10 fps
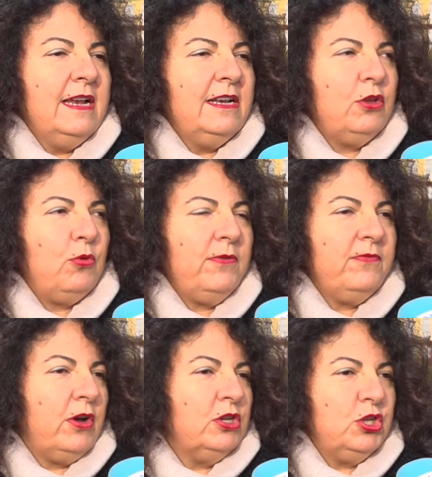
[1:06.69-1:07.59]
li
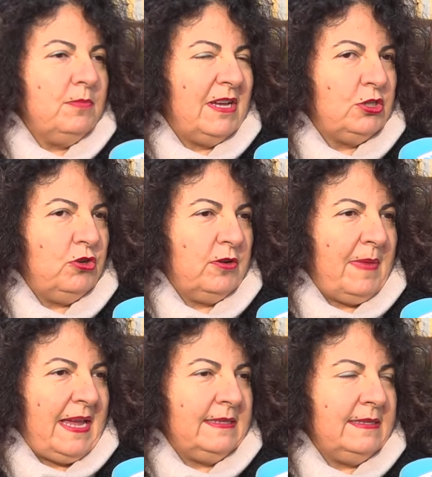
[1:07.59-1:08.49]
coinvolge
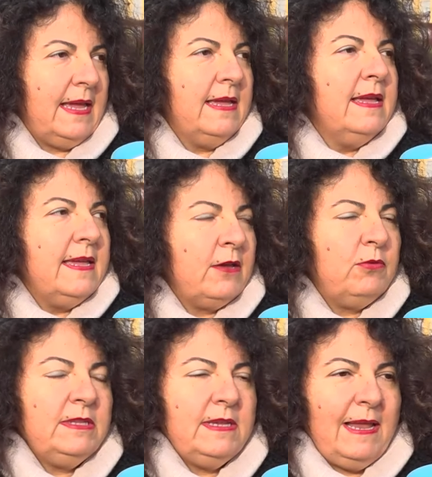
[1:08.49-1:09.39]
maggiormente e
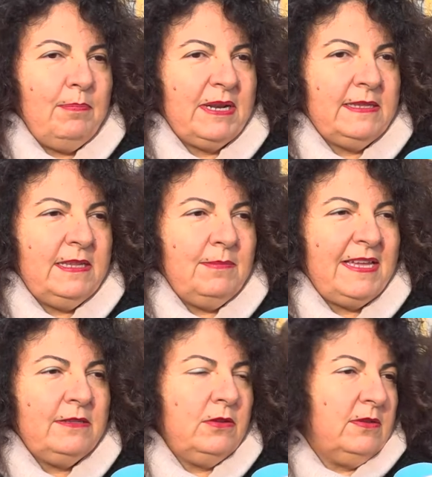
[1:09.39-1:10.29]
quindi
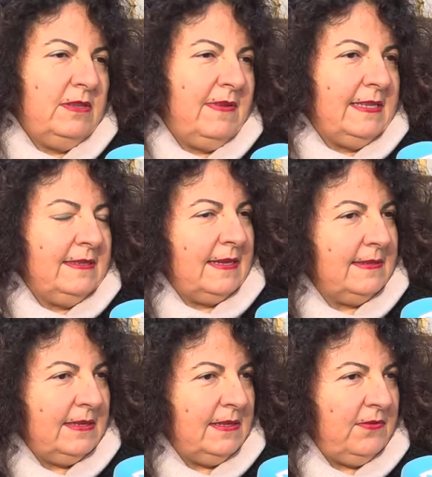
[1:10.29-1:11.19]
l'apprendimento diventa
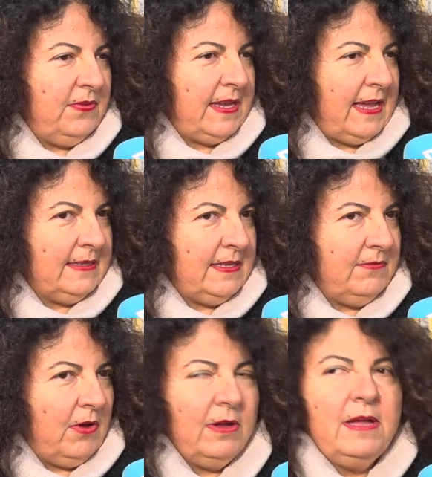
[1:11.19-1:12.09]

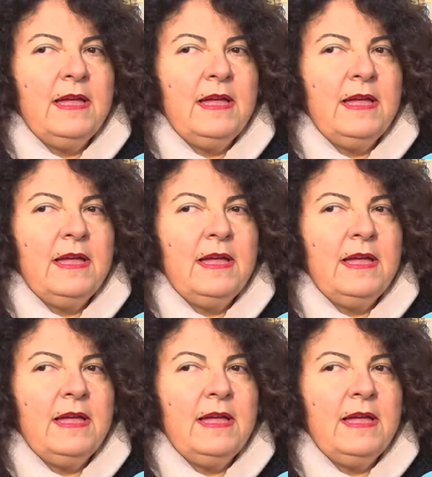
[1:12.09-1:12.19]
significativo.